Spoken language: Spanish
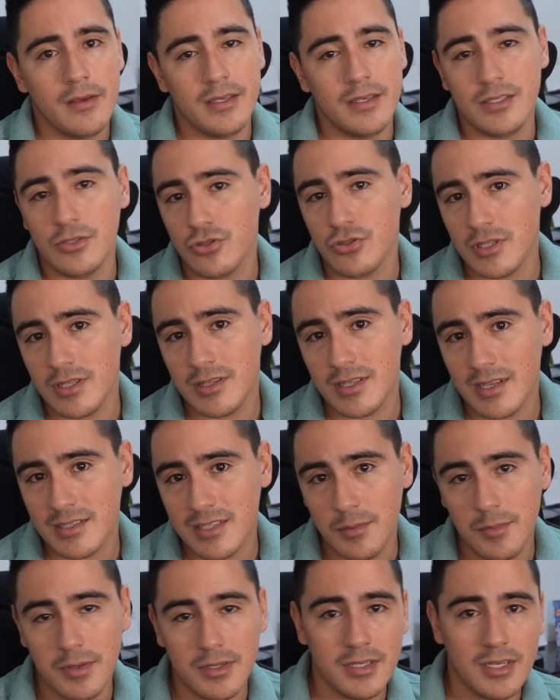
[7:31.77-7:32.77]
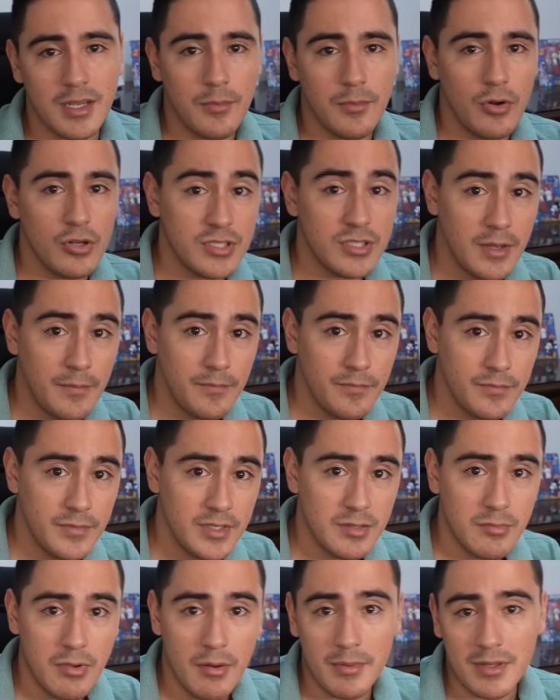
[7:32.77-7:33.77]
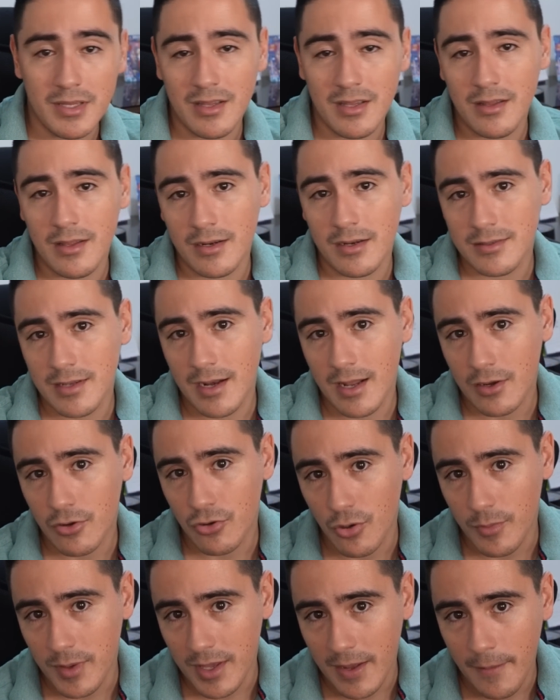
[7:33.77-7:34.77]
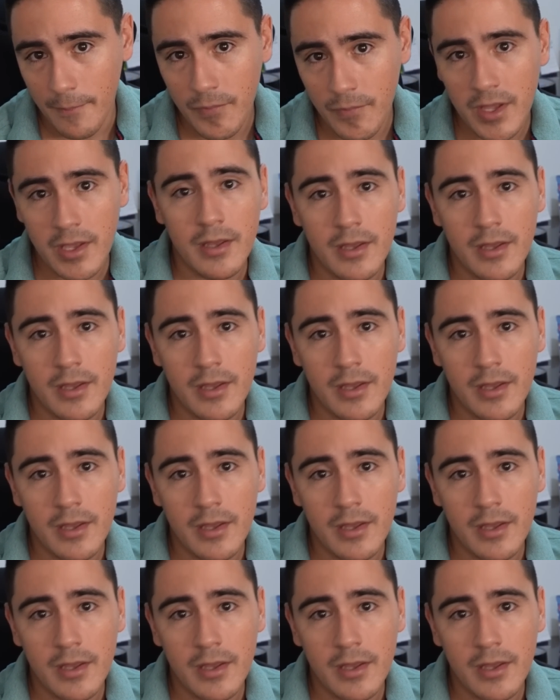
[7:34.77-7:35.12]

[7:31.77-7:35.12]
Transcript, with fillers: Y si no te interesa invertir en bolsa y simplemente te interesa la economía,